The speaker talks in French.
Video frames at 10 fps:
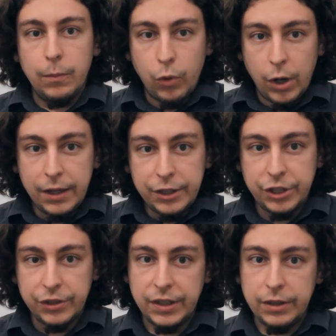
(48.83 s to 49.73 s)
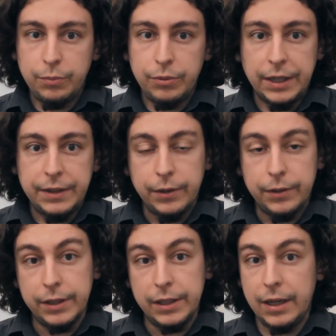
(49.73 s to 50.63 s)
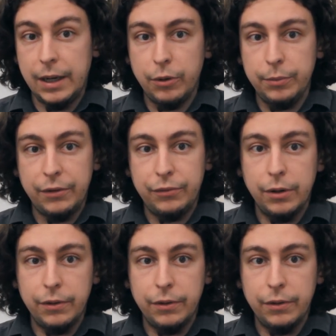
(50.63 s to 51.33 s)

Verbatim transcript: Moi, j'enseigne depuis 4 ans, et la première fois,